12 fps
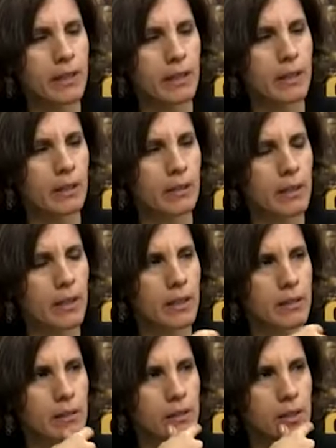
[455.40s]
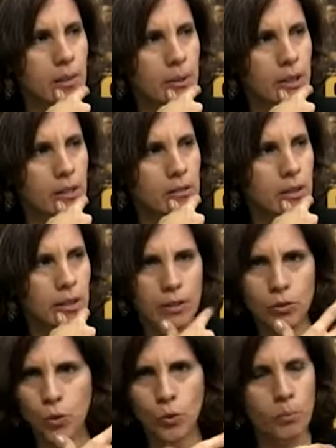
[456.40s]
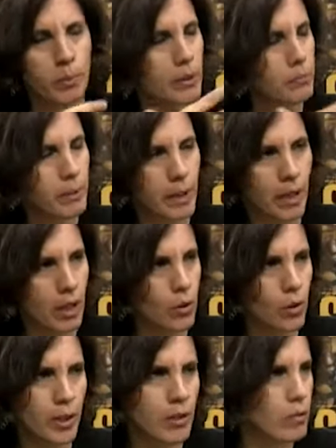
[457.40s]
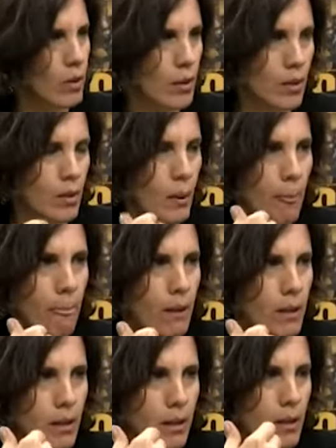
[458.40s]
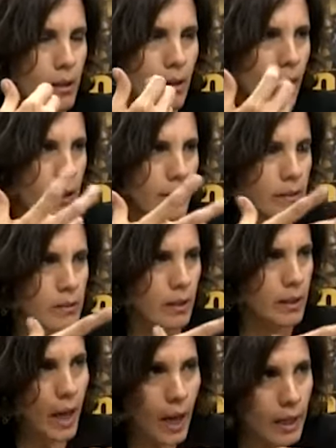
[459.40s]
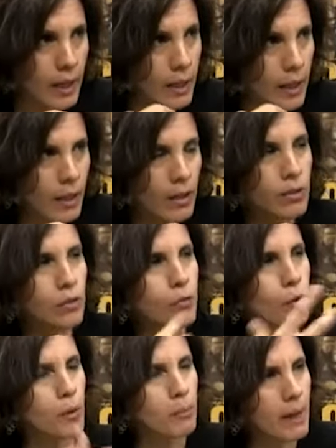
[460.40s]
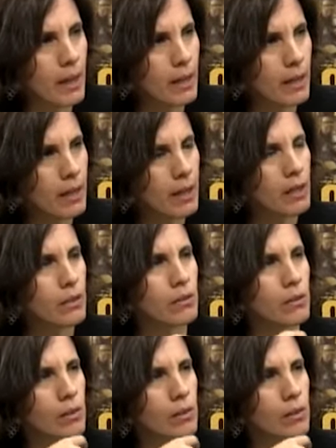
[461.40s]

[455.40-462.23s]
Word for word: de quien realiza estas matanzas? ¿Que son pescadores eh, artesanales, informales. Es, una